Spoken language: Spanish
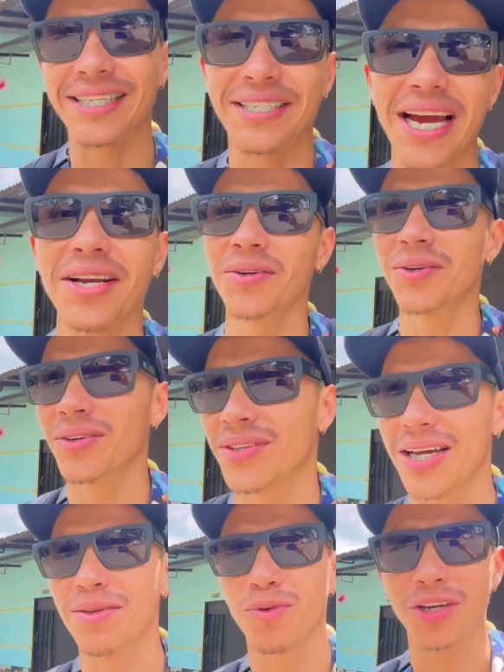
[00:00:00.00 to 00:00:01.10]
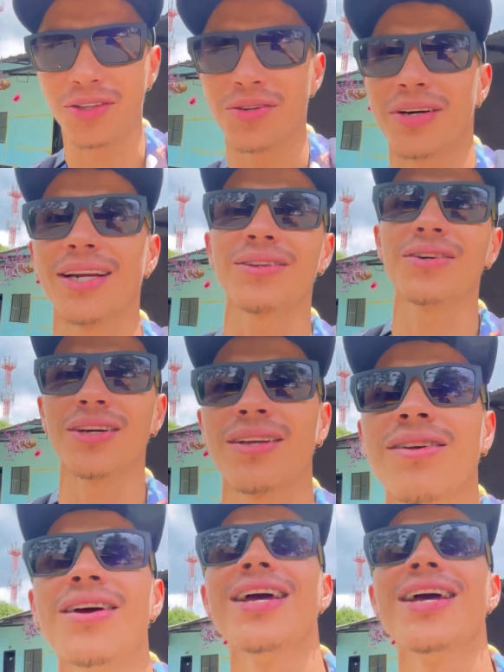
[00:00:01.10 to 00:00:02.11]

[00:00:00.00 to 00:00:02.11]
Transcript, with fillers: llano, o sea, es bonito ver todo eso.